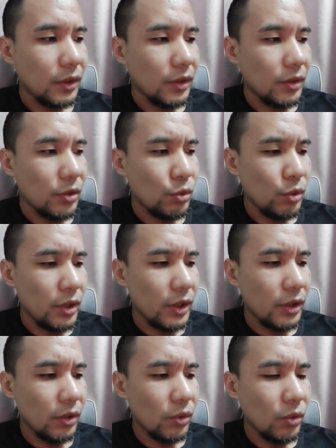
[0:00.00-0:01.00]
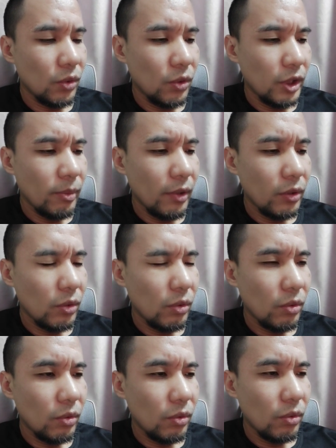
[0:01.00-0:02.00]
说这个《比比》的《
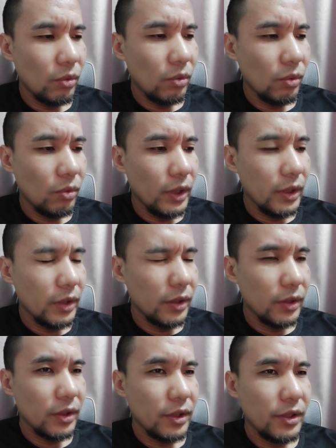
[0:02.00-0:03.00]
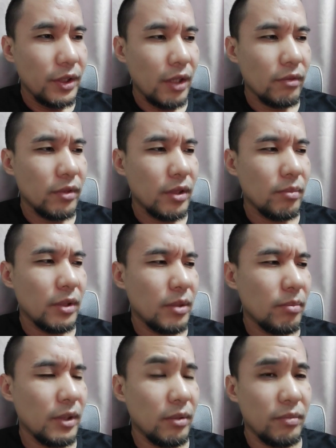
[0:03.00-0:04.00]
归》是讲什么什
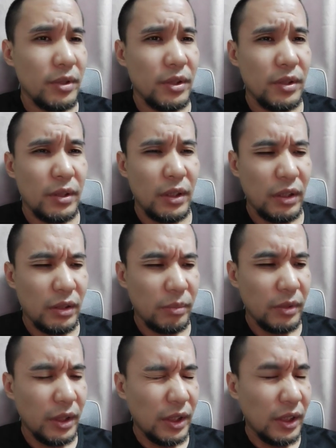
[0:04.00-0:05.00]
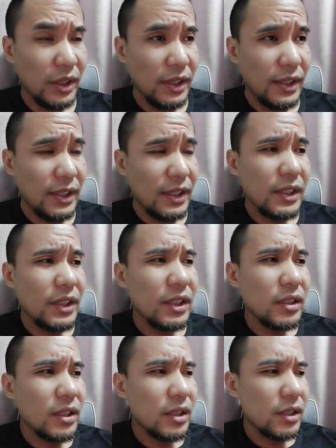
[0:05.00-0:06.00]
么东西啊？这么一个《
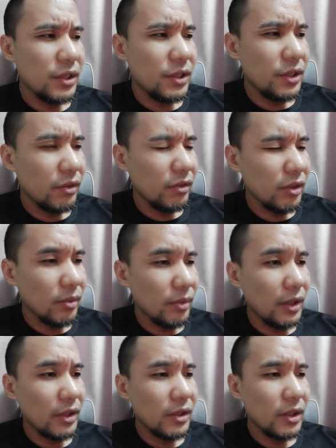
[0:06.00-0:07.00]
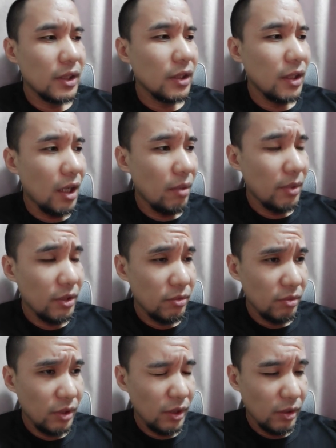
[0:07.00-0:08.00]
诗经》是吧？是一个浪漫主
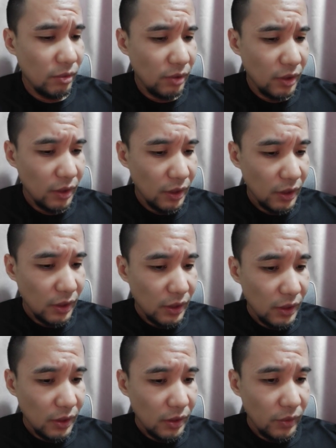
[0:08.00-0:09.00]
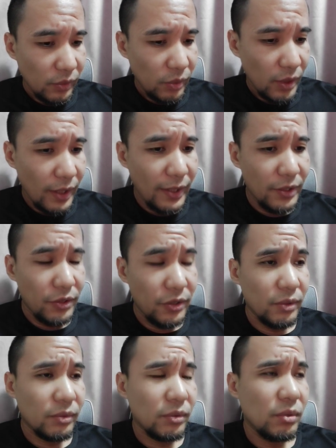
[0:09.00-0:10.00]
义的对，对爱
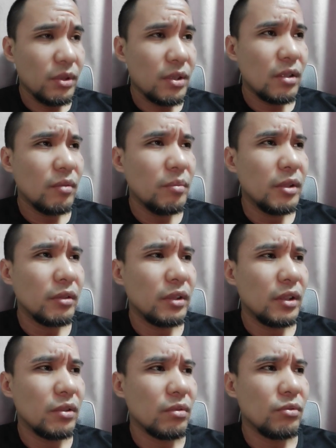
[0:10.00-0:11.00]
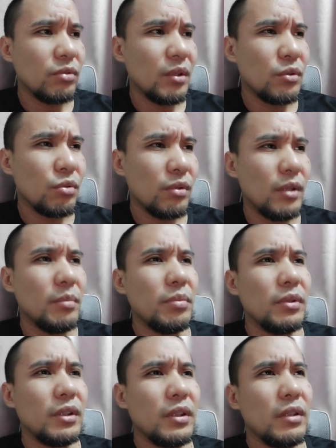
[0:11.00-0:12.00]
情、对生命的一种最淳朴
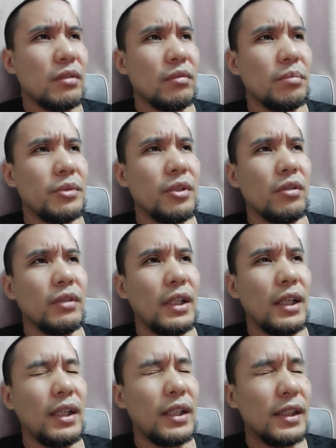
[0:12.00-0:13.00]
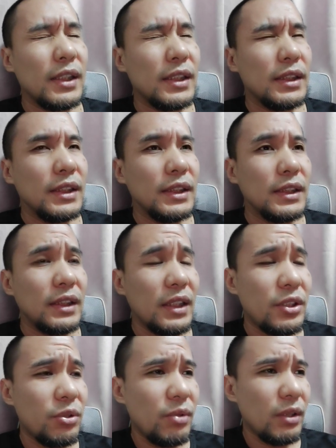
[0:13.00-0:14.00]
的一种表达。他
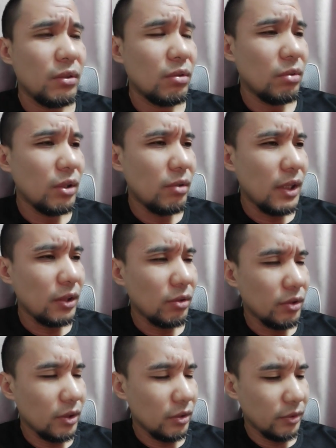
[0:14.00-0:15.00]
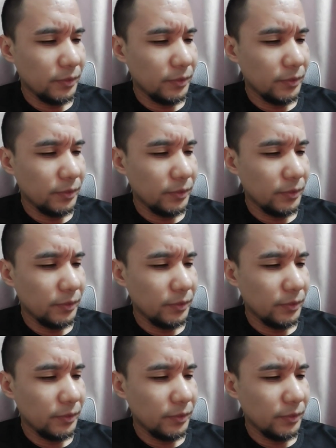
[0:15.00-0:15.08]
居然能规划到这种。